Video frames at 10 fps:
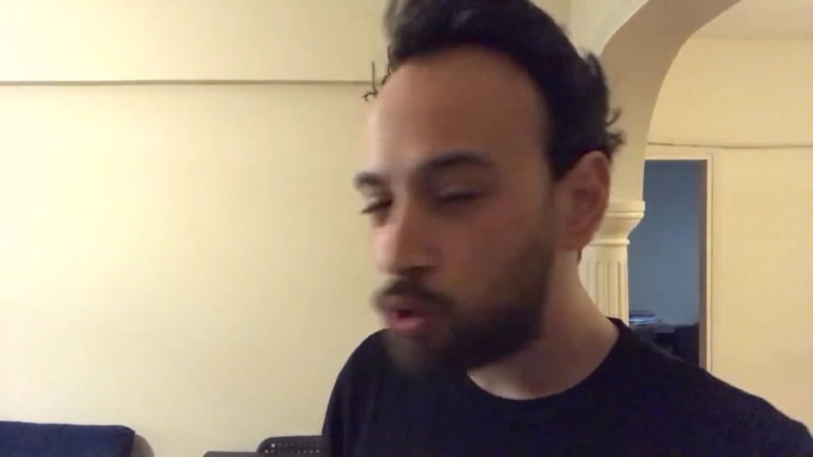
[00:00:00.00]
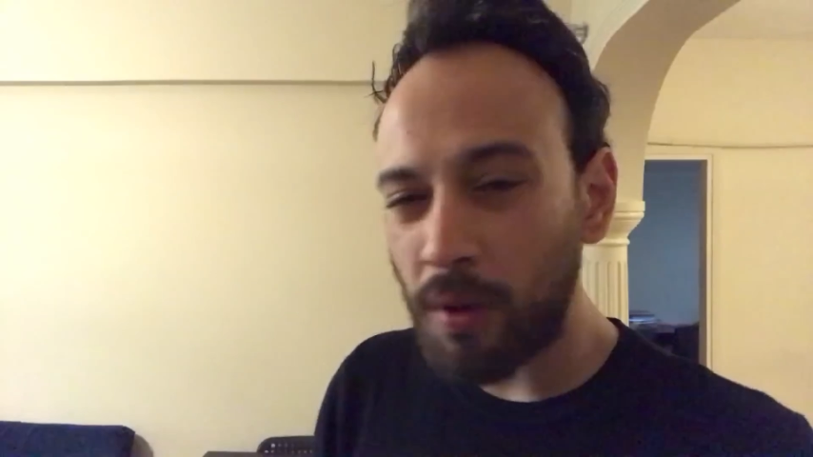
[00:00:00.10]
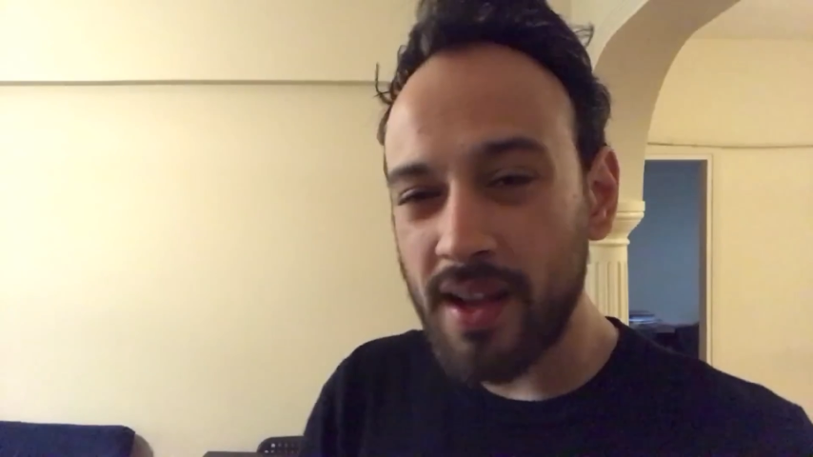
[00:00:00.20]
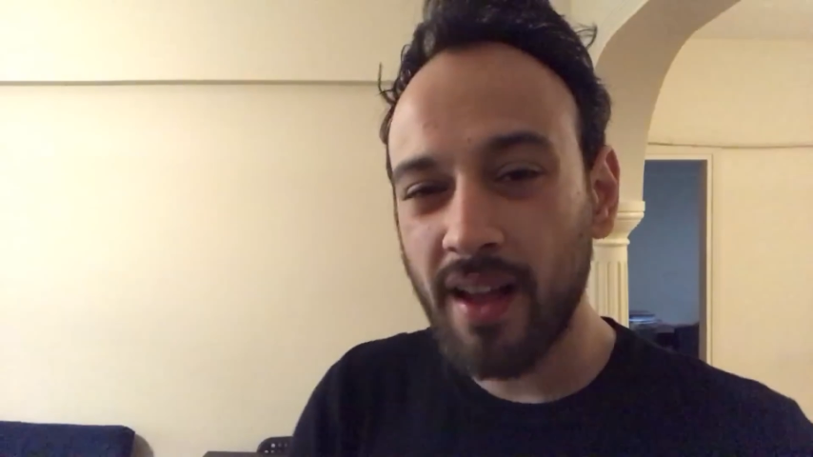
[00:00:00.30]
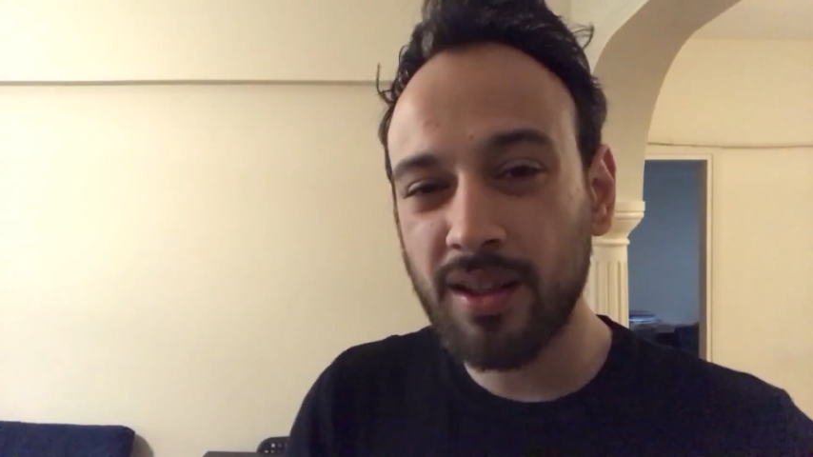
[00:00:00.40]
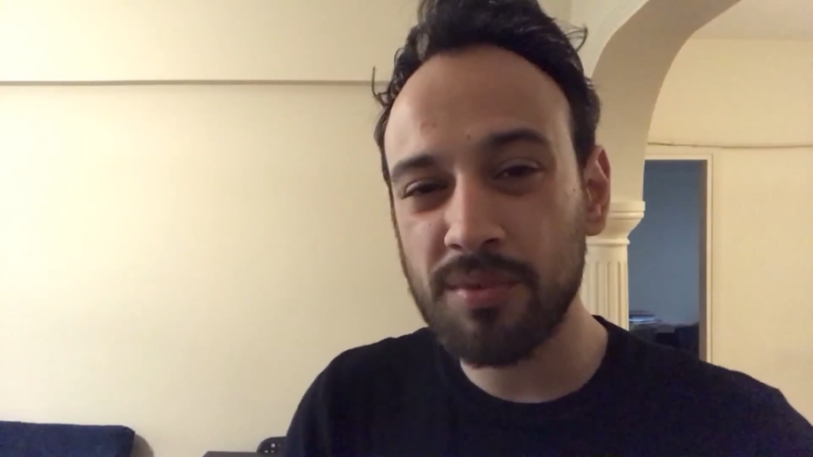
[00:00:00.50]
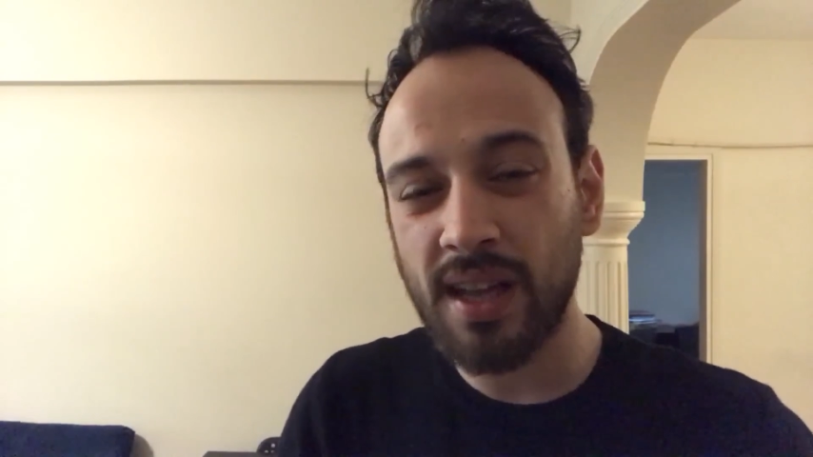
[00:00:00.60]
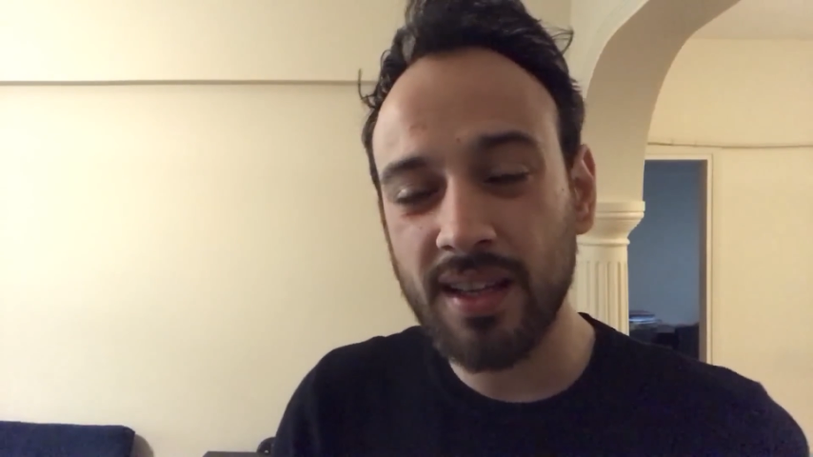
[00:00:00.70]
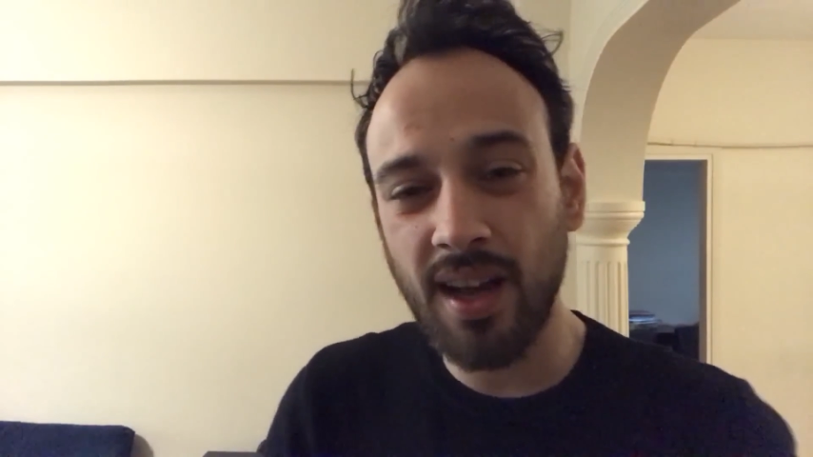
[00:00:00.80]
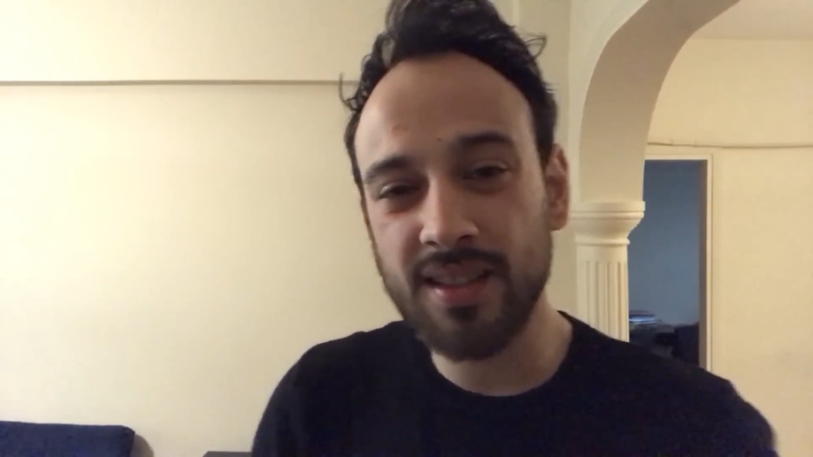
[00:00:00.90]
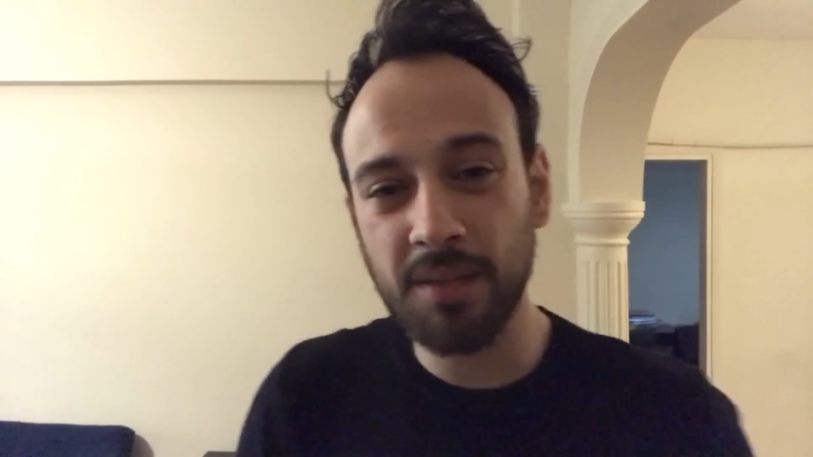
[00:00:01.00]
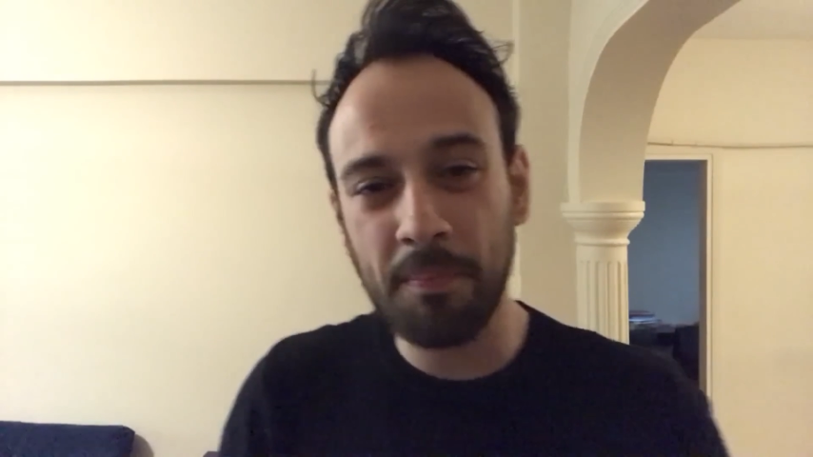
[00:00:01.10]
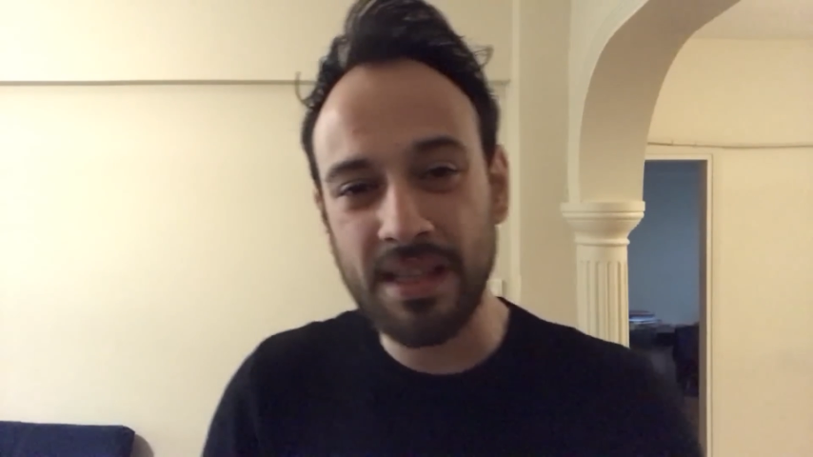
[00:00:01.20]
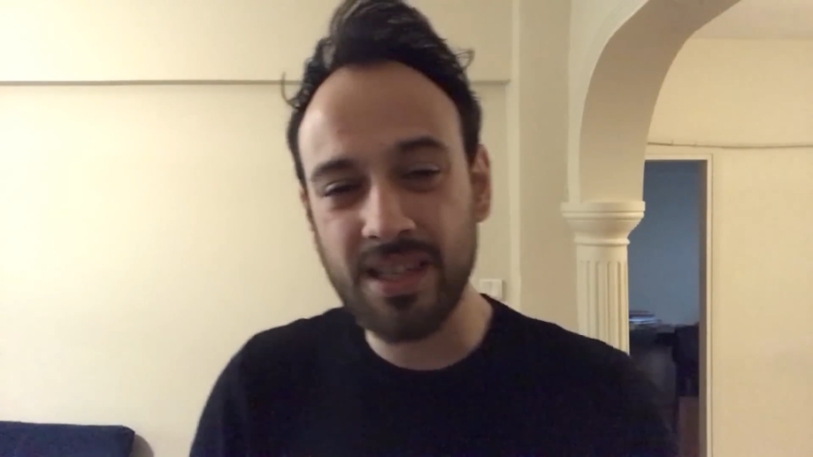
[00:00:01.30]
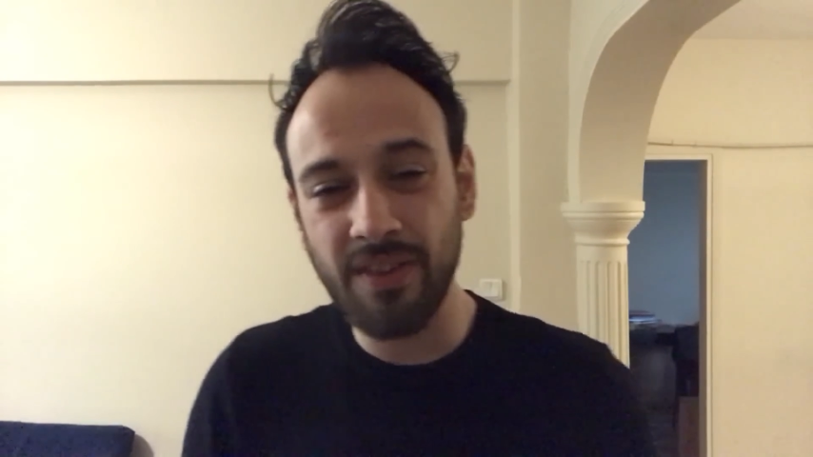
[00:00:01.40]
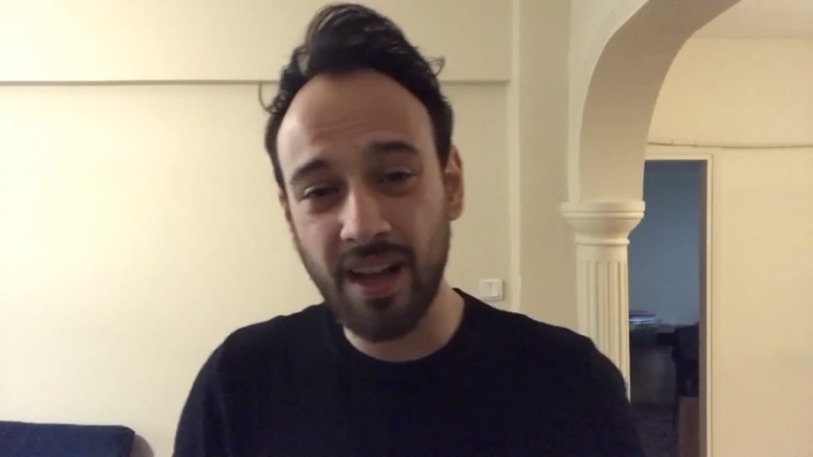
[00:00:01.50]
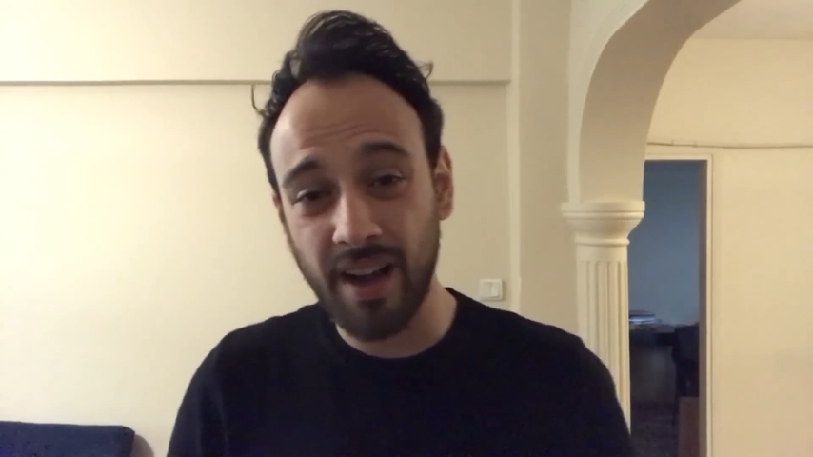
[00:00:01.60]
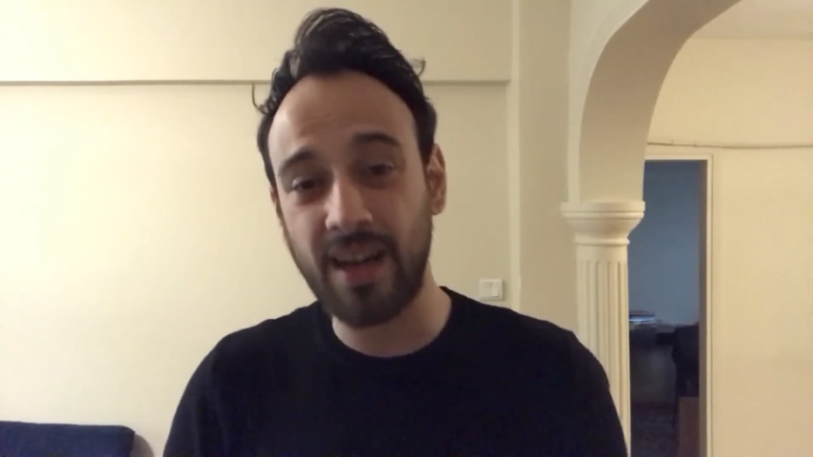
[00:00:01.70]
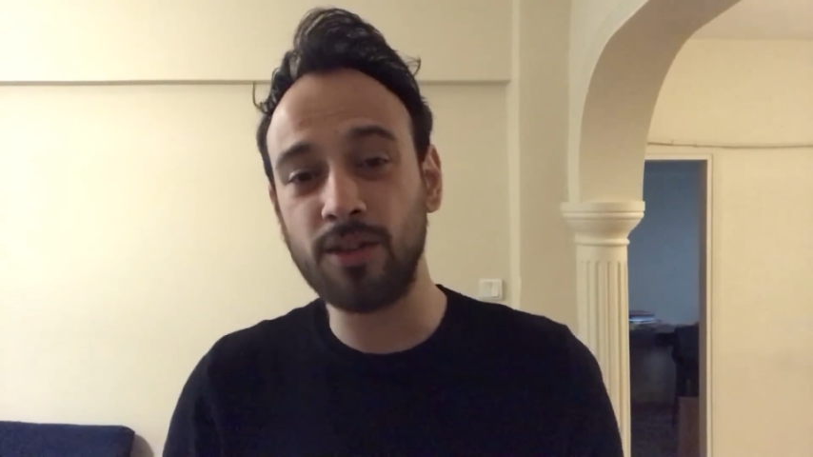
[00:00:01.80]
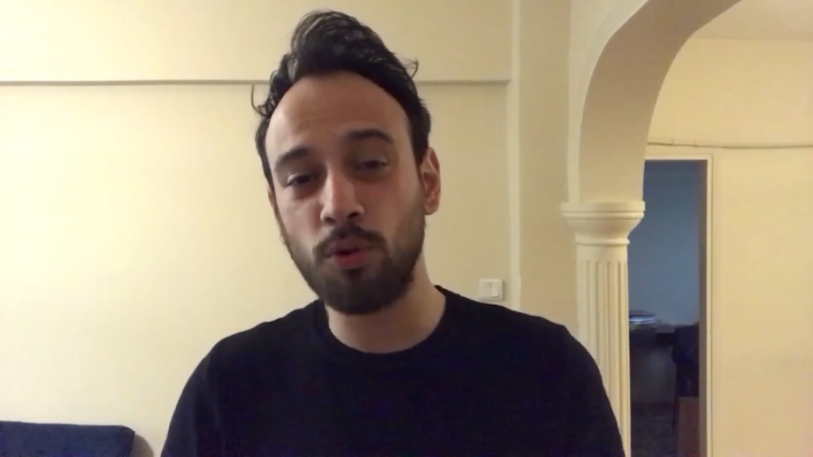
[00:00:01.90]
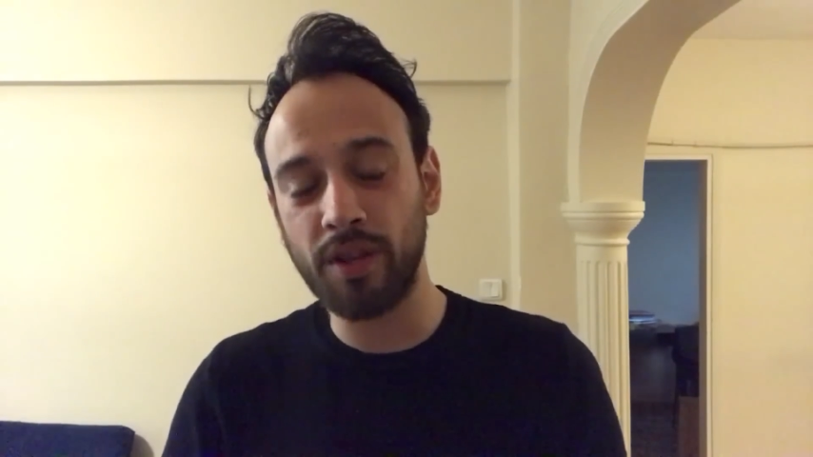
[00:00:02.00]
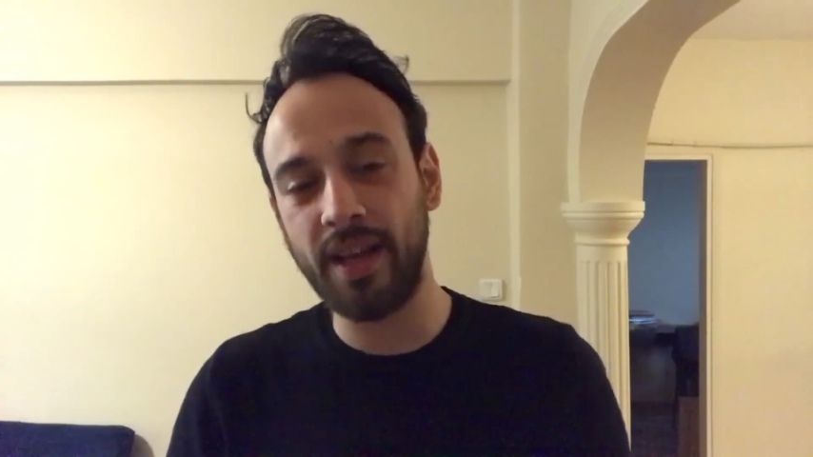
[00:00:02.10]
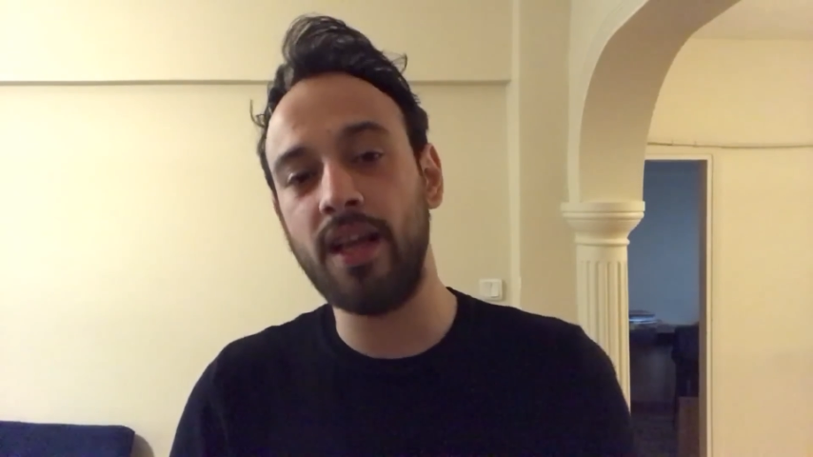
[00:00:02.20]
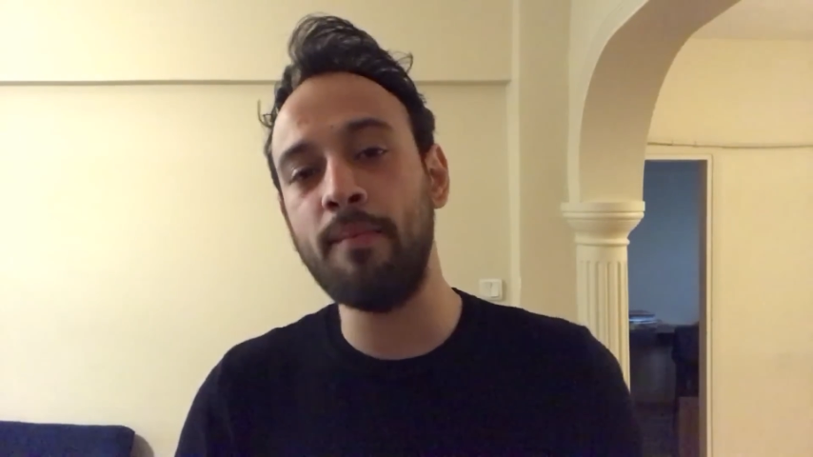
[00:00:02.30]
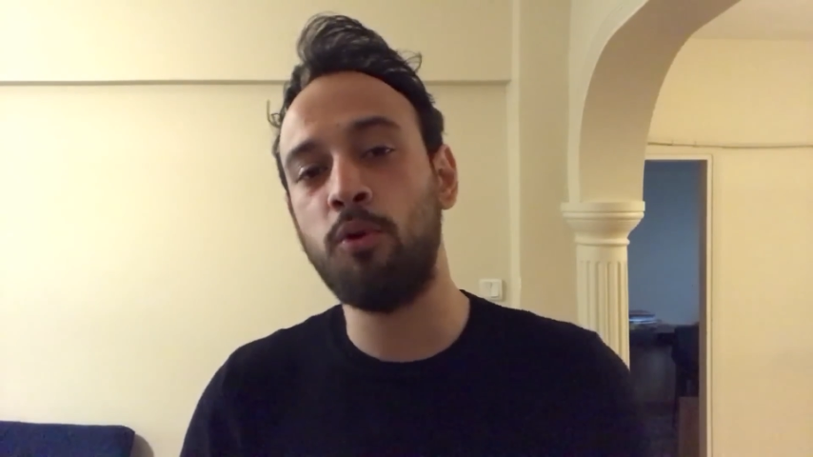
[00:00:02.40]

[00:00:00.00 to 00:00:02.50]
tüm hayatım sanki artık bitti ve kararlı olarak